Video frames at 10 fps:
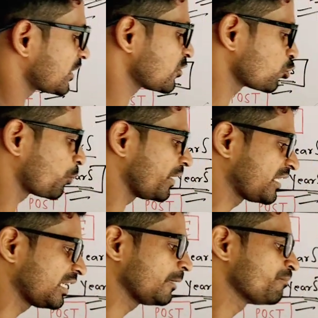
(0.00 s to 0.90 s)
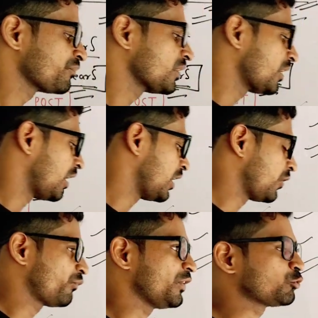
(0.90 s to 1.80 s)
सौ की
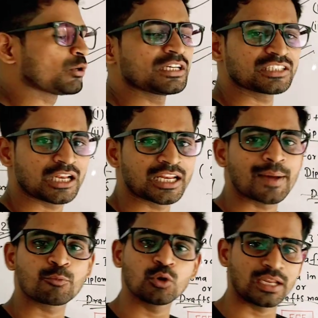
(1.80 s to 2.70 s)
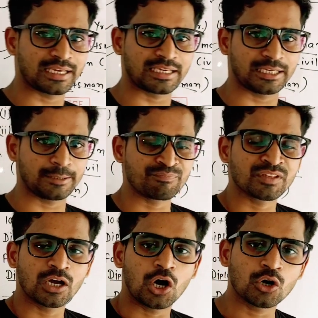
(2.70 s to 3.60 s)
फी जो है चलान आपको लगेगी
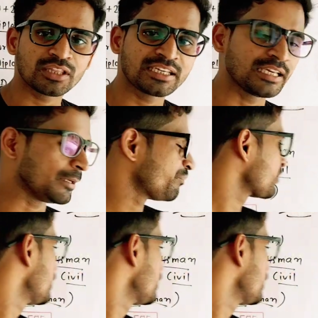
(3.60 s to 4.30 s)
और देखिए